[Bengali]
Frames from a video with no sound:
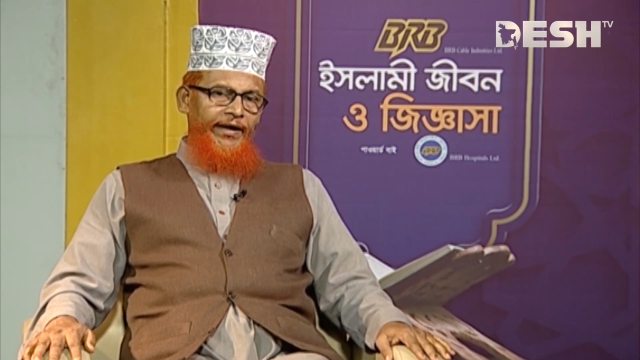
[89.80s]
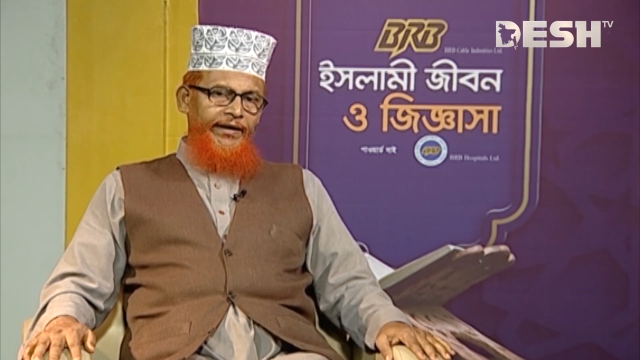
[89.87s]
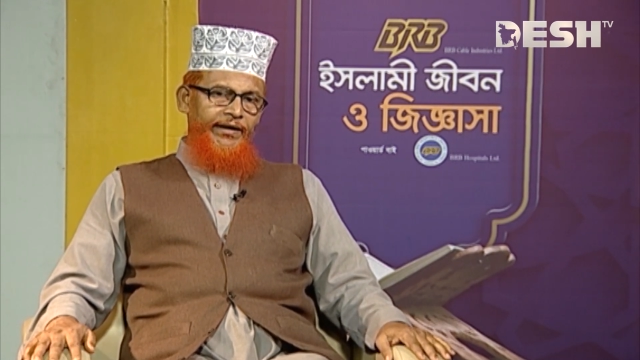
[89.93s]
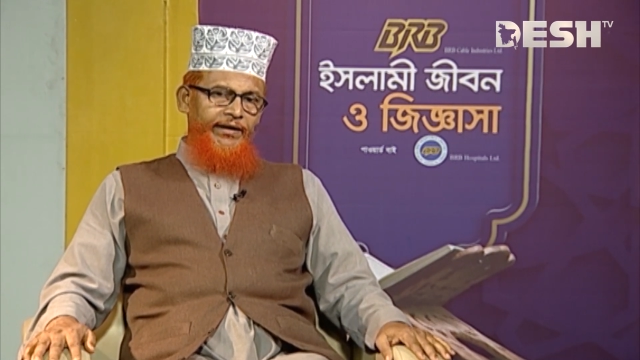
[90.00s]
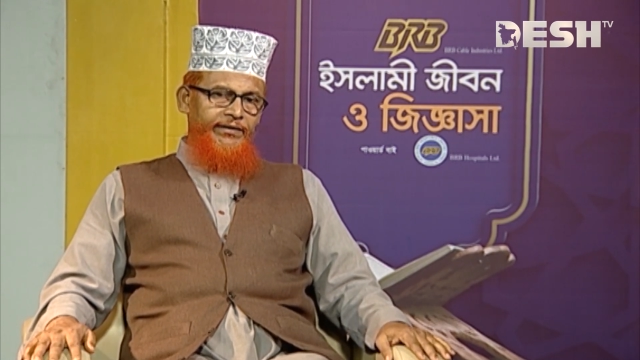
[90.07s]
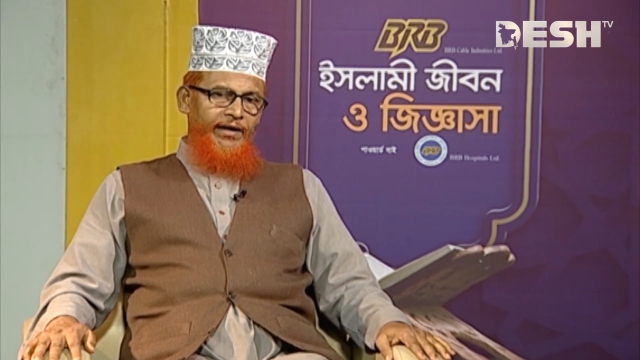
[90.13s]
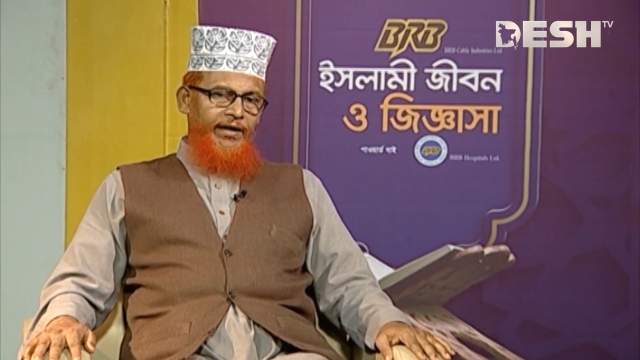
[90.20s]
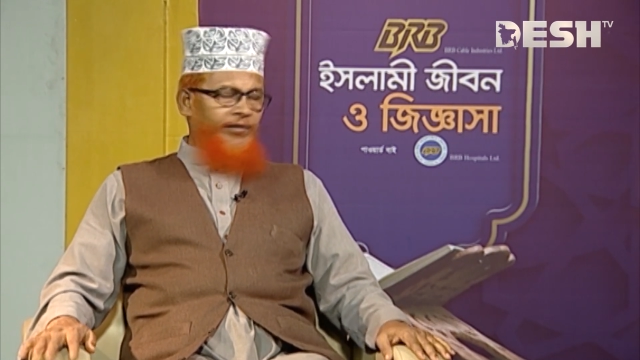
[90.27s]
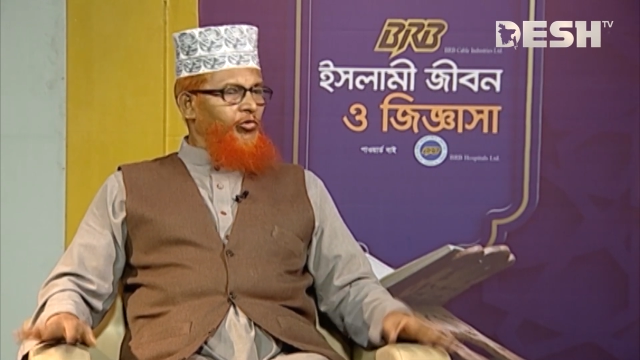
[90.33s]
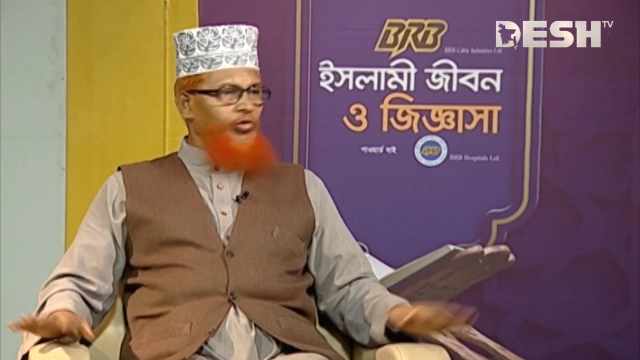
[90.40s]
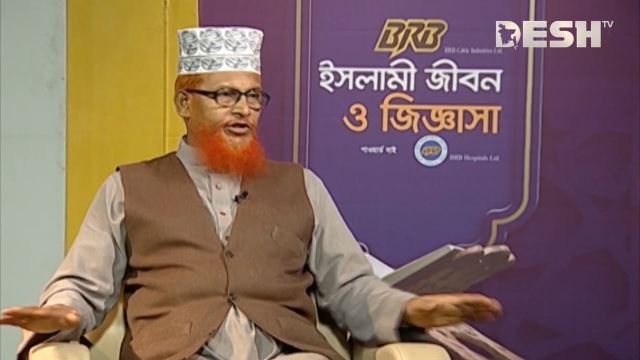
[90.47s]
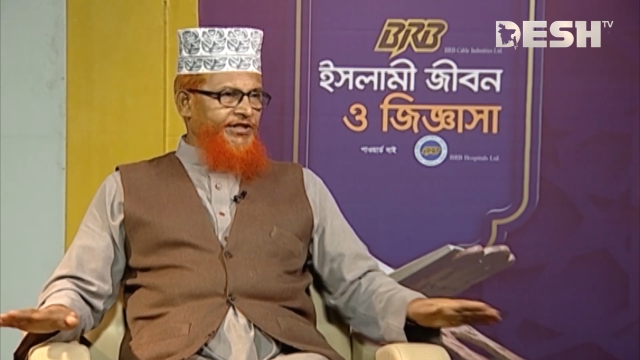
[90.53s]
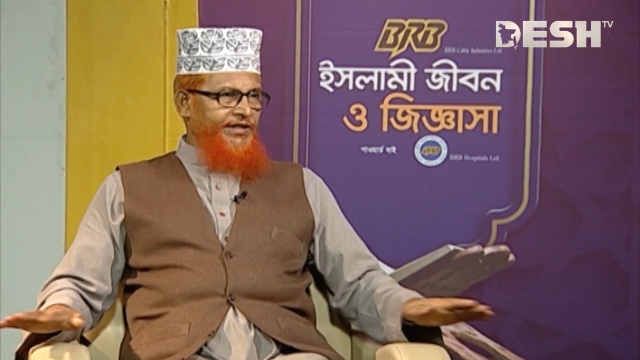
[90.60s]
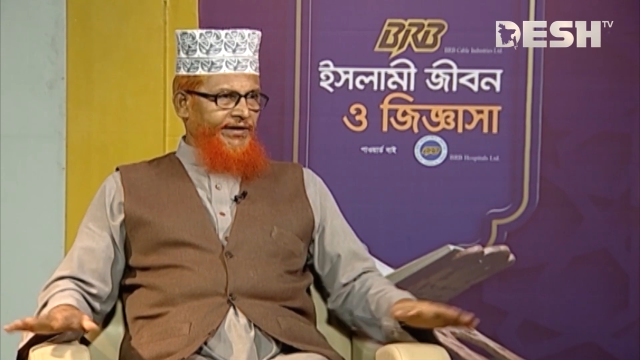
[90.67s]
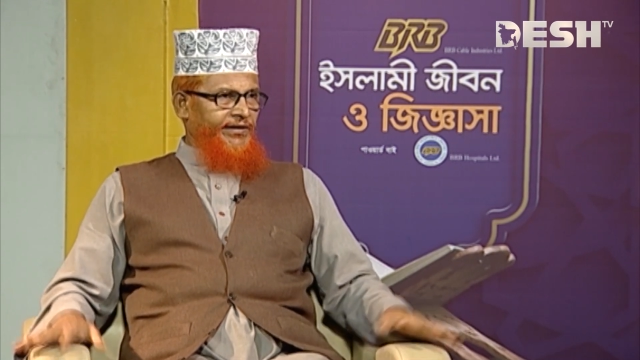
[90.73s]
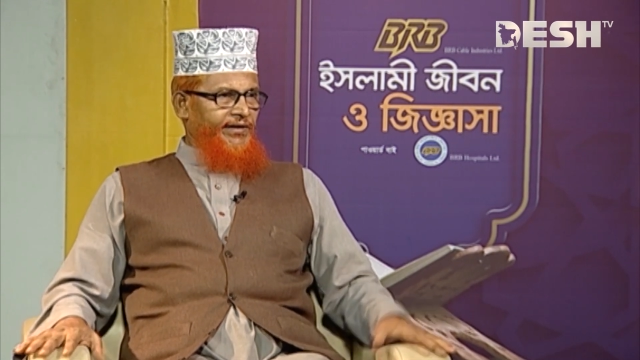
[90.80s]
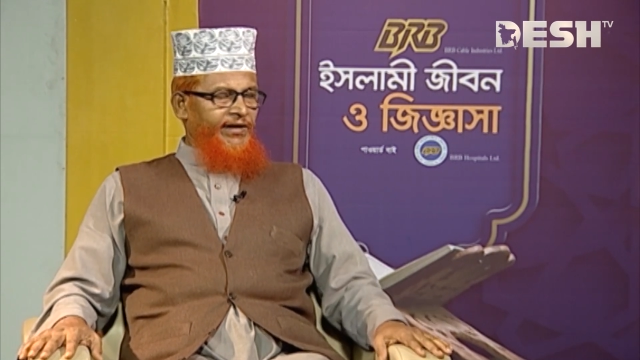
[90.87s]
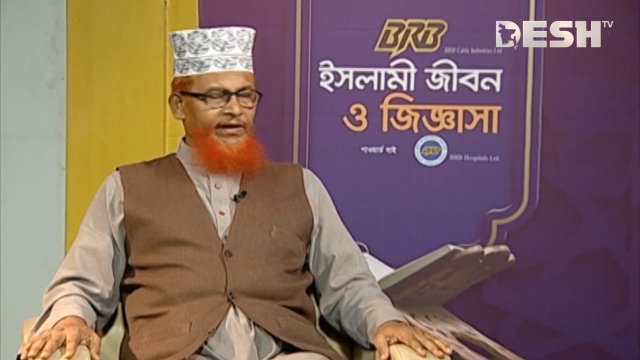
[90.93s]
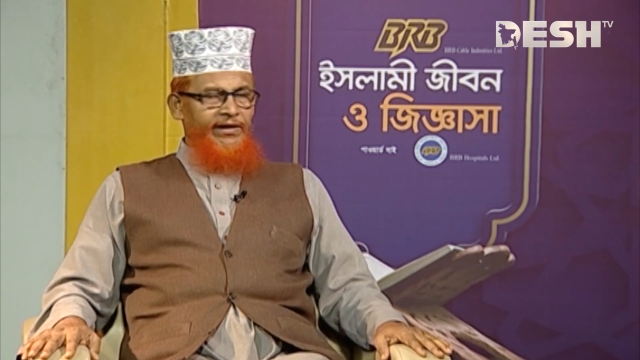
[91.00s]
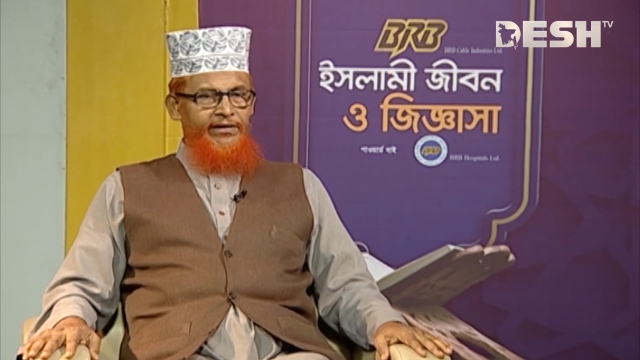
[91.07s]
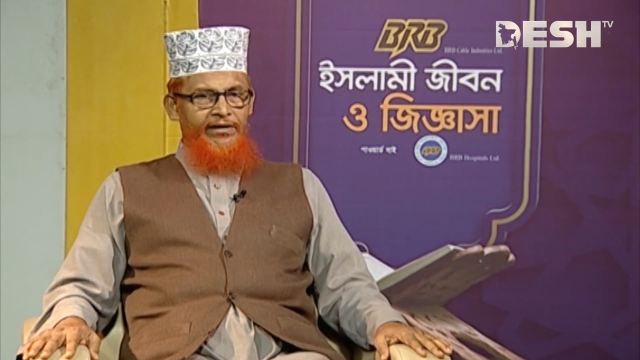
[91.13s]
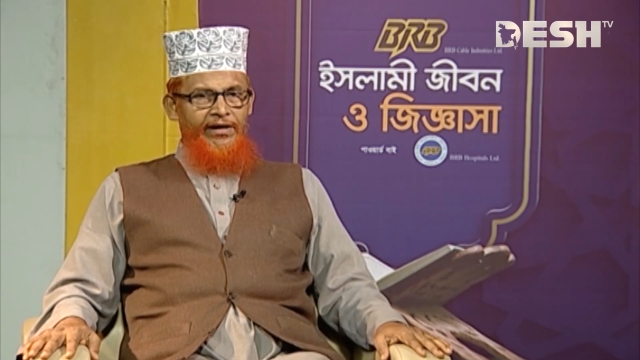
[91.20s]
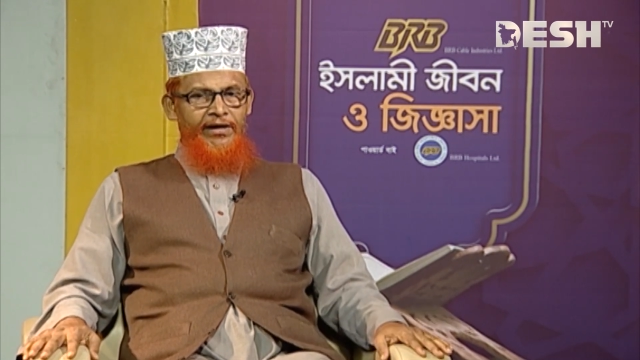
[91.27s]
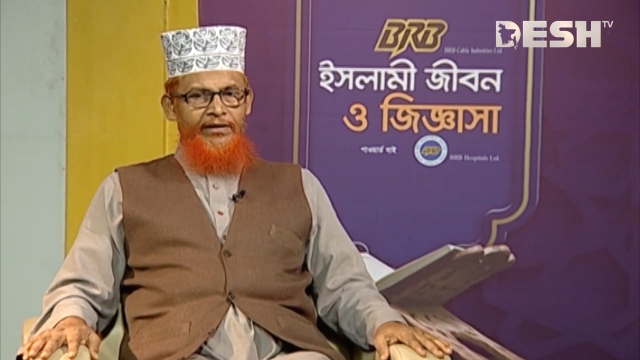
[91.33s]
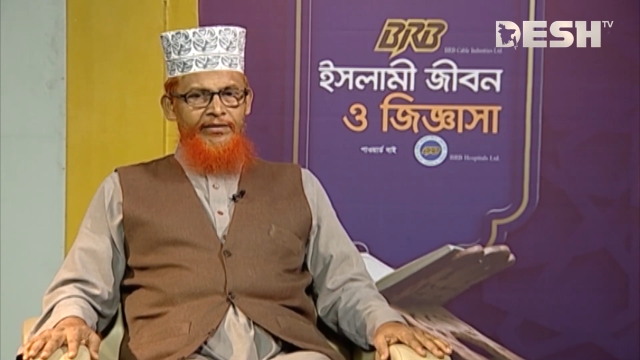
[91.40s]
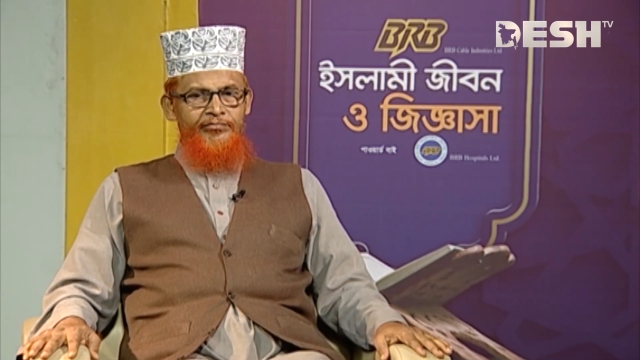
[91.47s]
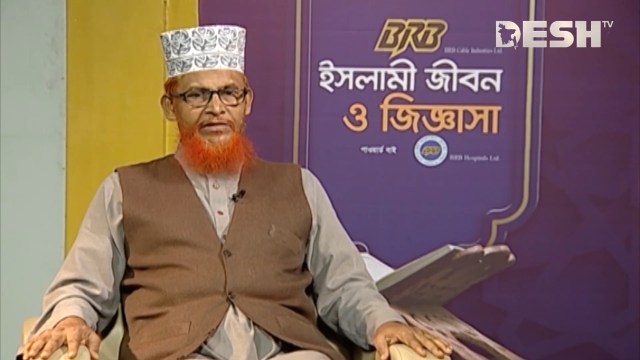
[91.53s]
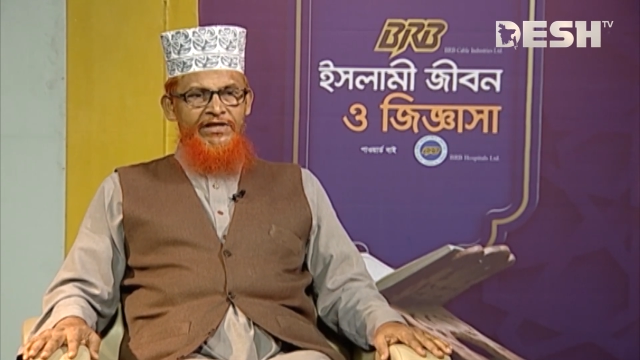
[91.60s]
এটা তারা করছেন হ্যাঁ আর